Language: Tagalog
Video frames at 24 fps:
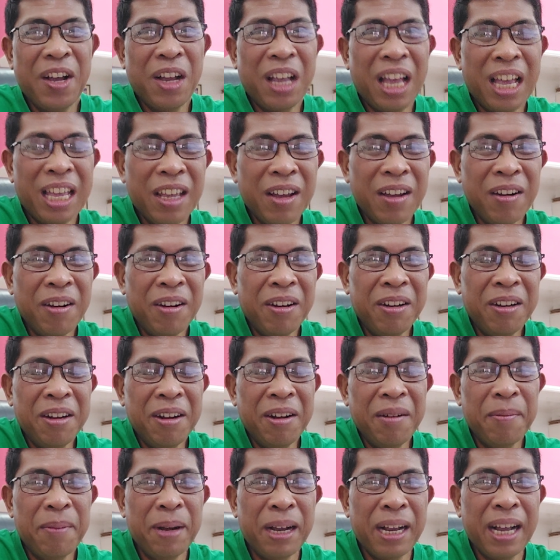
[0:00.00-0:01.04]

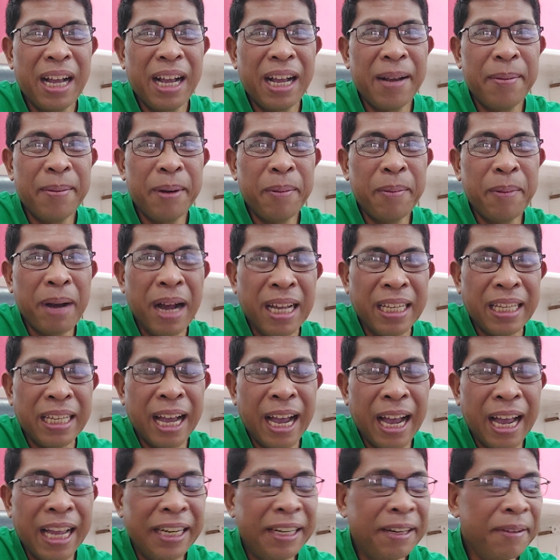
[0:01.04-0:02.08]
Ngayon, mga
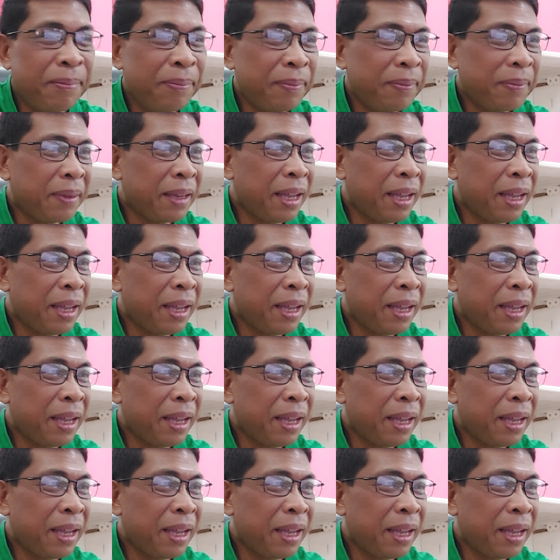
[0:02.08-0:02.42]
kababayan,